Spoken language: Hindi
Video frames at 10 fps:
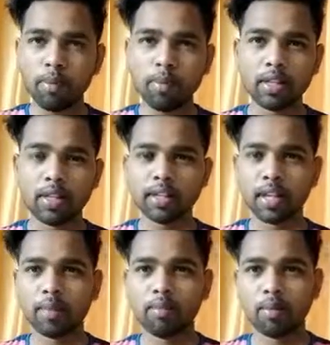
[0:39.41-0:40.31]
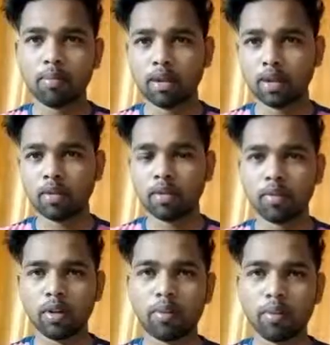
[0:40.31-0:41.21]
पंद्रह साल के मतलब लड़के होते हैं
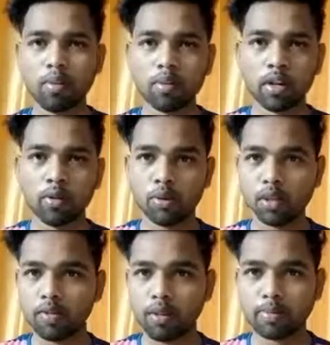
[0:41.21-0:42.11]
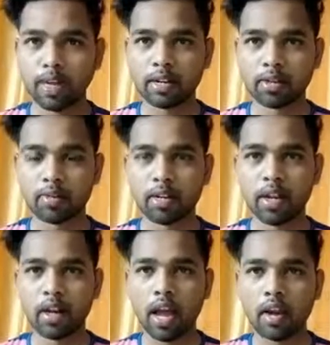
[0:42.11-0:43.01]
मतलब वो उनकी खुद की वेबसाइट्स होती
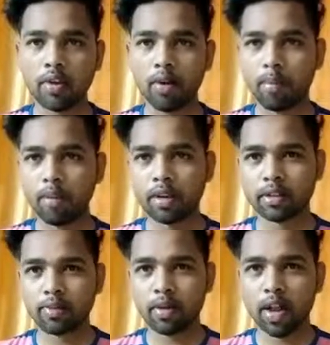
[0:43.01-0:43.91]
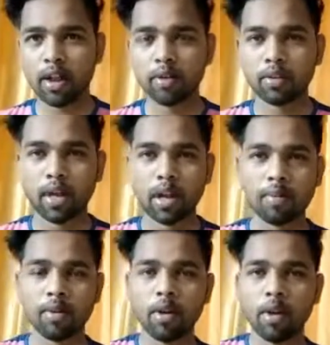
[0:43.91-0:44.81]
है एंड्रॉइड एप्लीकेशन बनाया होता है
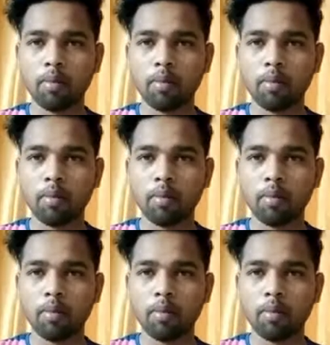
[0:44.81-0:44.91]
अपन